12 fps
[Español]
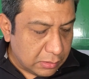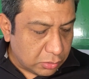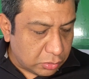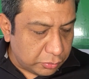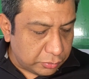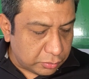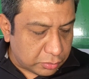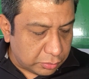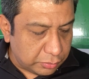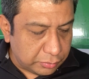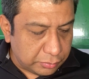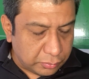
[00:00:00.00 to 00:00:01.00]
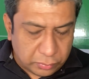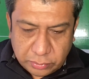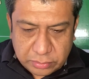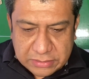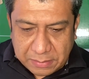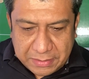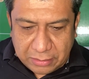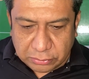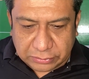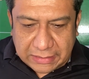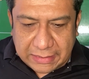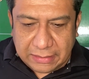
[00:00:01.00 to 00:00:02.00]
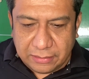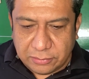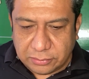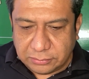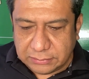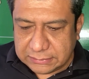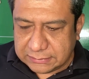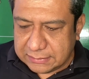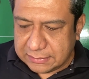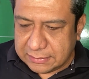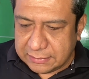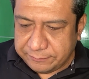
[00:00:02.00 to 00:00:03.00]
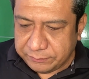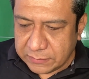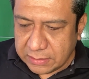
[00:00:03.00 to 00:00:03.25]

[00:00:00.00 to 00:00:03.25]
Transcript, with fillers: con, unos amigos de él, ¿no? Este,